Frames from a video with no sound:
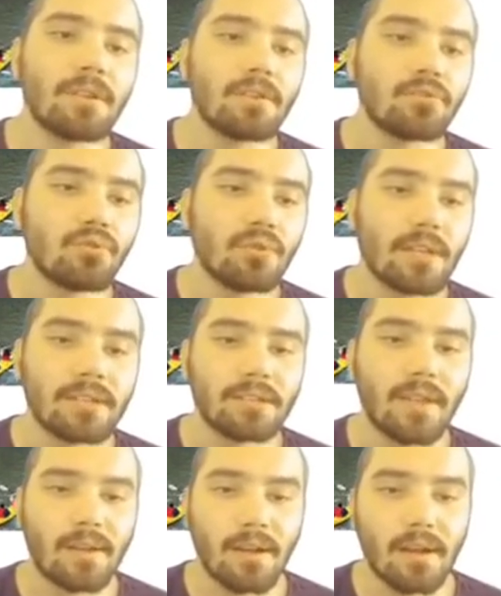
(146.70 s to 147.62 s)
da suların
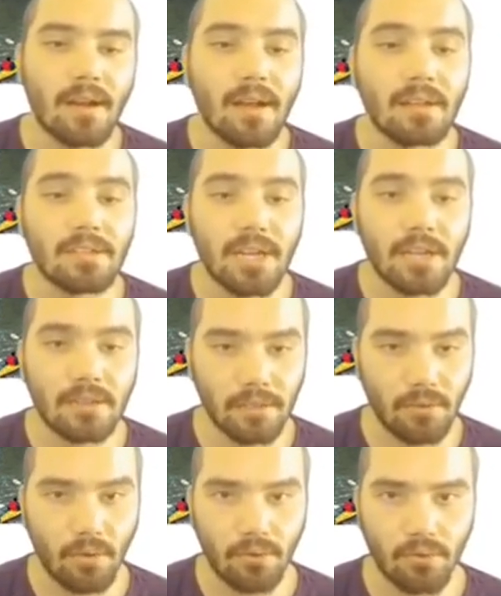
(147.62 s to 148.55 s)
tekrar
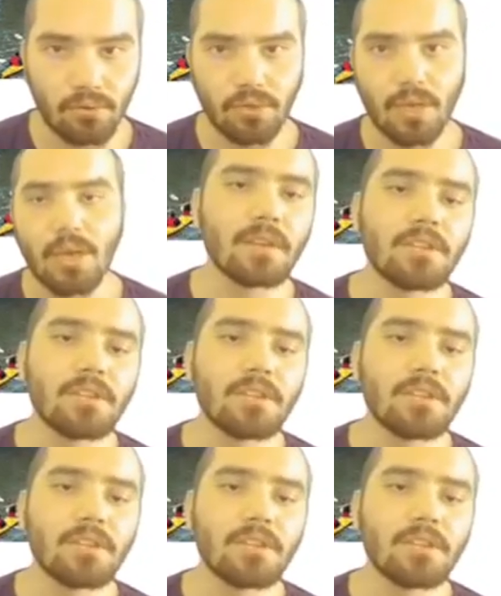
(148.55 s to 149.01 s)
alçaldığını görüyoruz.